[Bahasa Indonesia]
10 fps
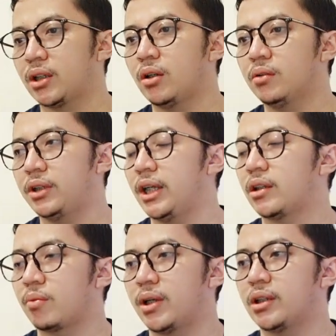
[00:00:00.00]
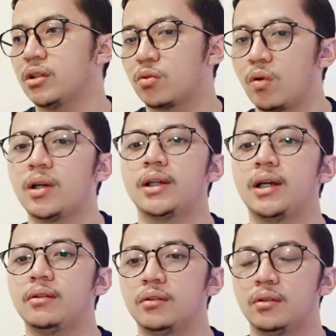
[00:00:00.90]
atau tidak terbatas ruang
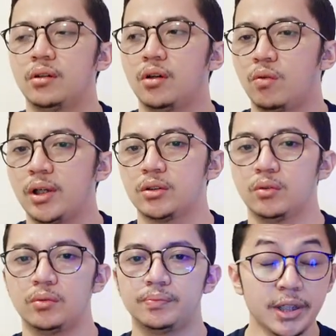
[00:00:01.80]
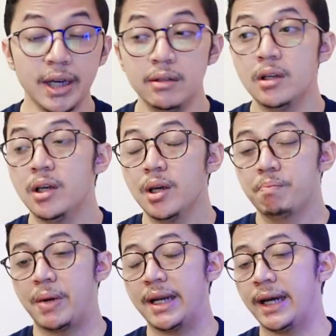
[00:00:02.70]
dan waktu. Nah,
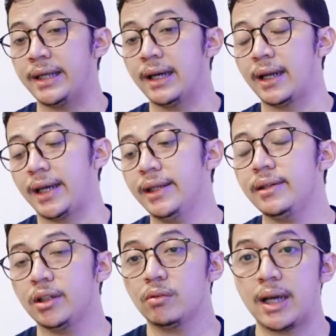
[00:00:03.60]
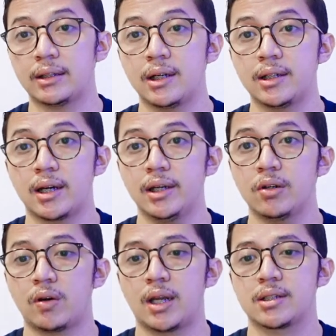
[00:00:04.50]
pandangan yang lain itu datang dari
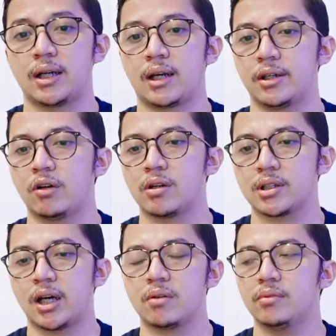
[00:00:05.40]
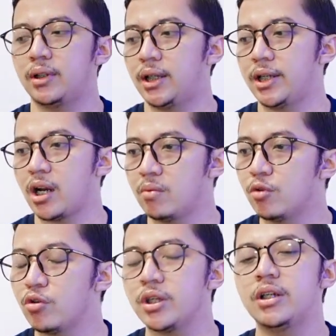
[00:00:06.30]
Nicholas Carr. Nicholas Carr uh,
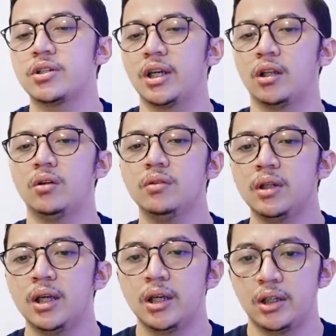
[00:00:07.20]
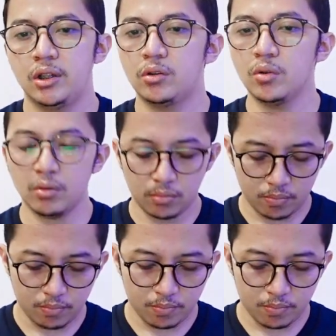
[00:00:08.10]
dalam bukunya The Shallow itu